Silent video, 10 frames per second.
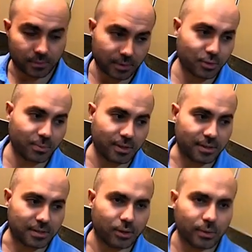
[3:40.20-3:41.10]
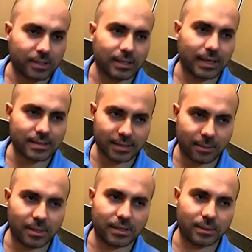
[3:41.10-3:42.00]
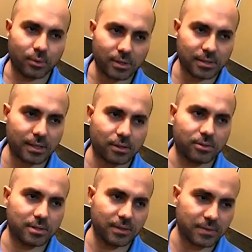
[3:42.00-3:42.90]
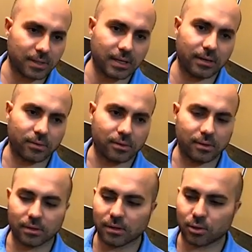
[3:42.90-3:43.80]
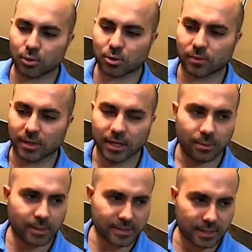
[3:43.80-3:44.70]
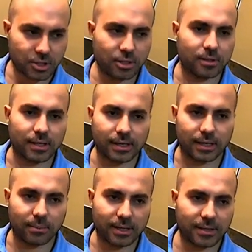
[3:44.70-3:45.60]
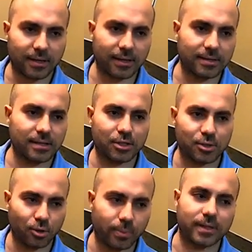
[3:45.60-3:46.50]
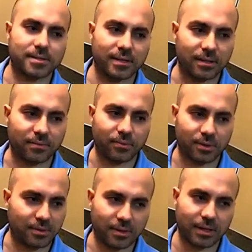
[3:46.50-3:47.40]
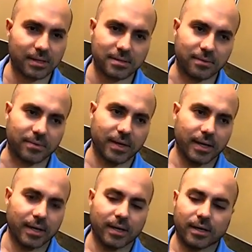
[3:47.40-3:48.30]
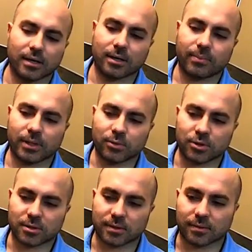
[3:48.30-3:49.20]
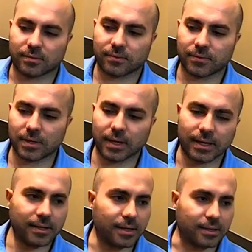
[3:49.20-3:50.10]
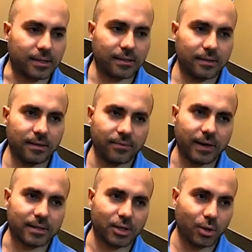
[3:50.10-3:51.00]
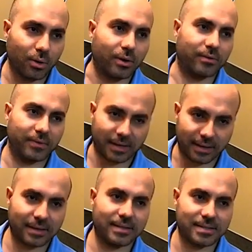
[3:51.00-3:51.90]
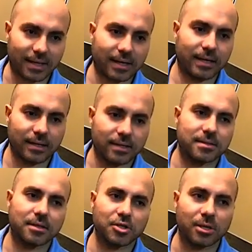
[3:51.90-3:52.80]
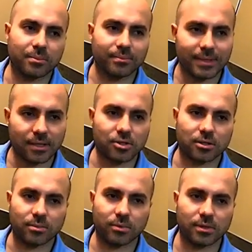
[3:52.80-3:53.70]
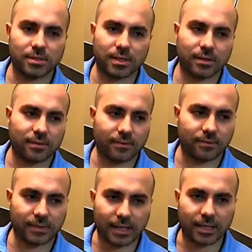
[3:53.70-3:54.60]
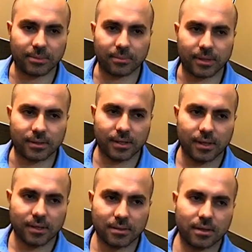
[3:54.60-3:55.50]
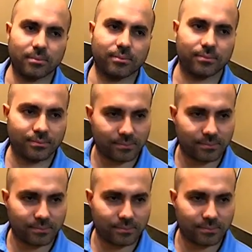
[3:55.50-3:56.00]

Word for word: Разумеется. Но ну, это на ослабленный иммунитет, то есть не всегда, вот не, не то, что вот проскочила такая бактерия, и значит 100% вот негатив э, получится в теле. Нет, это не факт. Но вероятность такая есть. И чем ниже иммунитет в данный момент, тем